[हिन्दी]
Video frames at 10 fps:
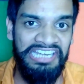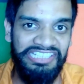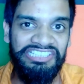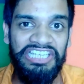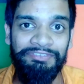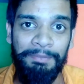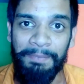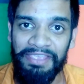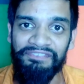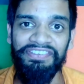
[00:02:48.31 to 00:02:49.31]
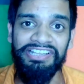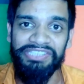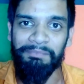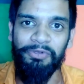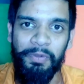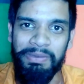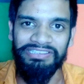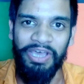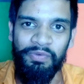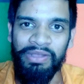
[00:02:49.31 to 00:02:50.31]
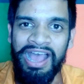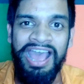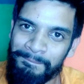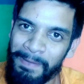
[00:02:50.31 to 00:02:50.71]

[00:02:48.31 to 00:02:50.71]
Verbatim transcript: नेशनल टीवी पे फिर सबको बताऊंगा